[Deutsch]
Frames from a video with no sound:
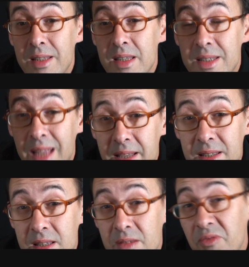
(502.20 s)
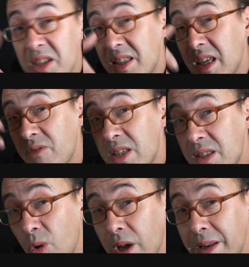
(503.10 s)
dass es das ist, was die
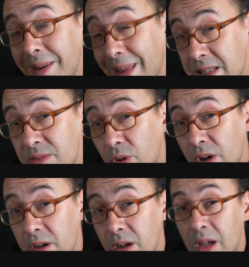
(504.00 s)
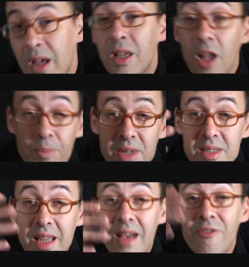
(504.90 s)
Investoren lesen wollen? Glaubt
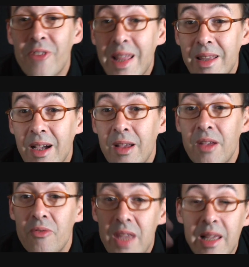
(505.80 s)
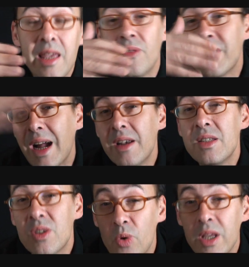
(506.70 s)
das der Herr Felderer wirklich und all die
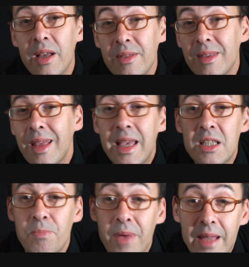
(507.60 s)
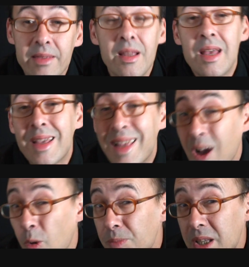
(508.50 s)
sogenannten Experten,
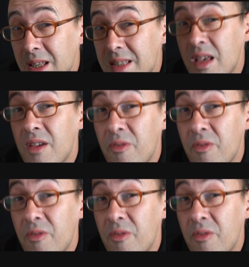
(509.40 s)
glauben die das